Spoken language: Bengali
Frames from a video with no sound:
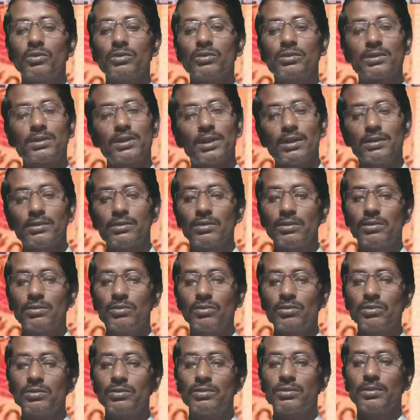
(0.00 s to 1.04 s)
অত্যন্ত
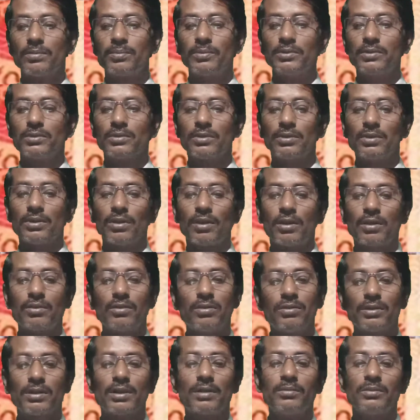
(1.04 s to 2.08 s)
গুরুত্বপূর্ণ
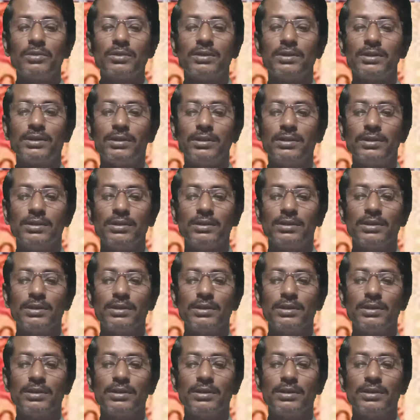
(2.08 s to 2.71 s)
লক্ষণাবলী